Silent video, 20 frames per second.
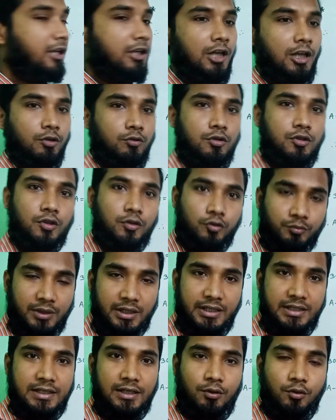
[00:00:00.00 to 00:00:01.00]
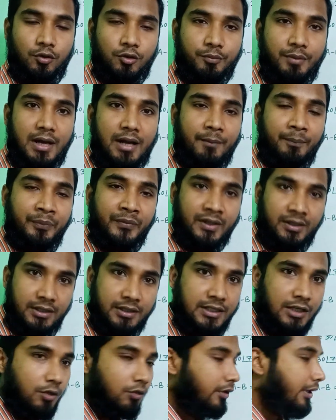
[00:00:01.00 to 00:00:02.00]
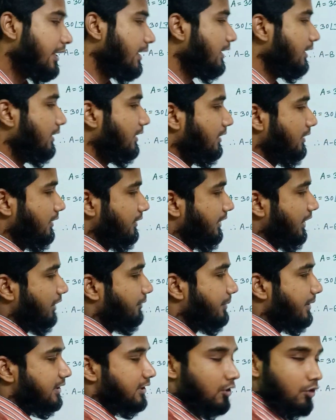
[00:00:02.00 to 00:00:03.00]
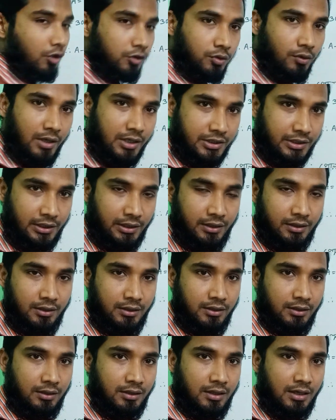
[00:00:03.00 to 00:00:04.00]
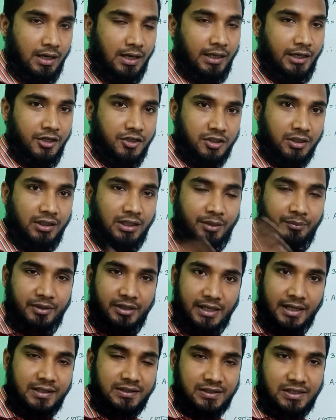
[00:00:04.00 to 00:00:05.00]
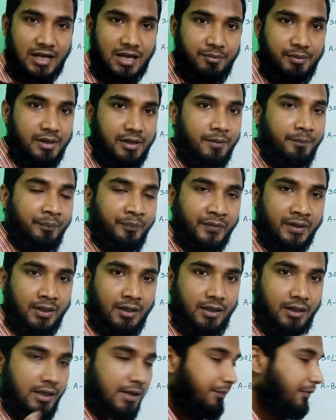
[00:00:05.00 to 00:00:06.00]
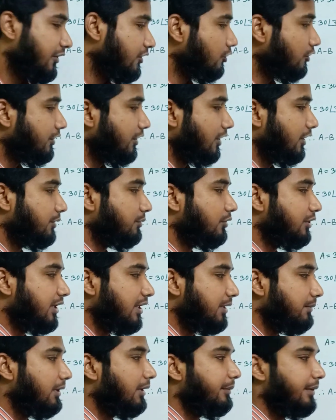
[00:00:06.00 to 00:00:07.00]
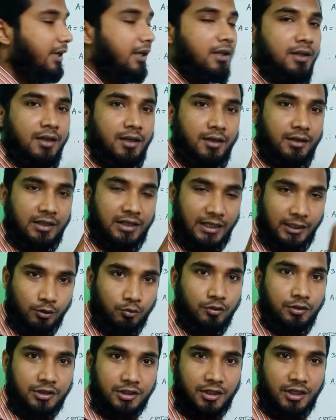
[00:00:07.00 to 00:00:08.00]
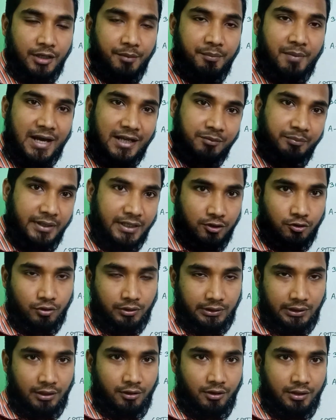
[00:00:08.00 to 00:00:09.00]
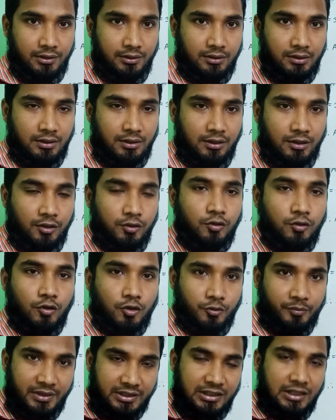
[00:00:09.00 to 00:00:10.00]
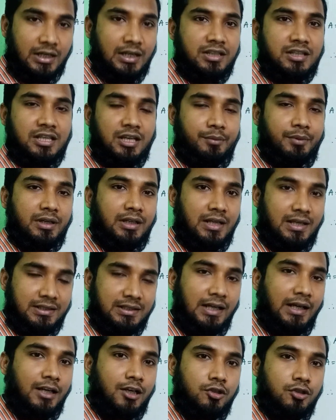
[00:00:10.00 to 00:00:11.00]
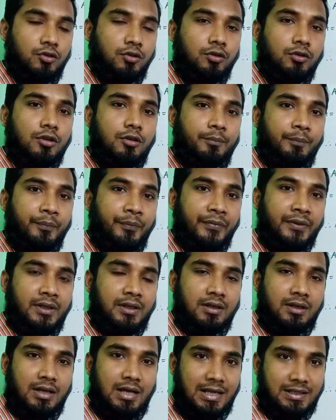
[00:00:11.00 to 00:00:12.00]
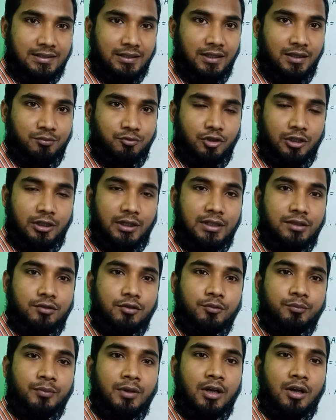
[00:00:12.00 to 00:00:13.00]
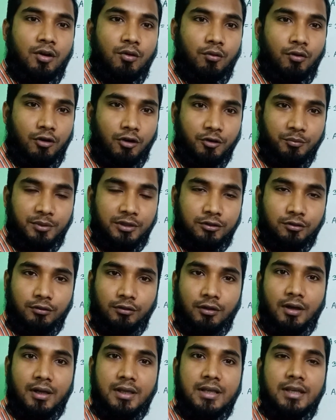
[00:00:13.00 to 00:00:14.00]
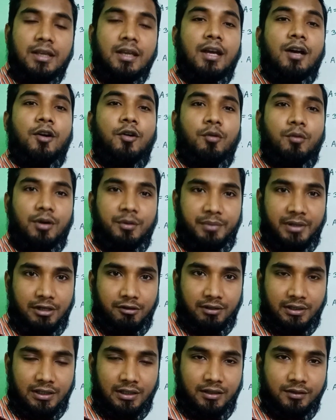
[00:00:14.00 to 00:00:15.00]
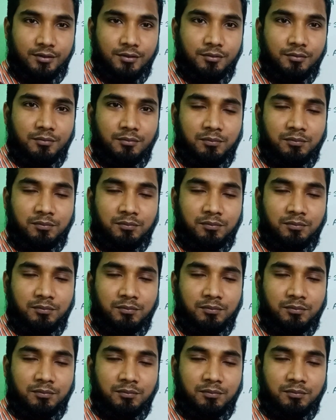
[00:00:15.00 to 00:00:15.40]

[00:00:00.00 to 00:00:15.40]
এই ক্যালকুলেশন তোমরা নিজে করবা নিজে করে দেখবা যে কত আসে আর ইনশাল্লাহ আমি নেক্সট টাইমে ভিডিও দিয়ে দেবো কিভাবে ক্যালকুলেটরে মান বের করতে হয় ধন্যবাদ জানাচ্ছি আমার ক্লাস দেখার জন্য আসসালামু আলাইকুম ওরহমতুল্লাহি ওবরাকাতু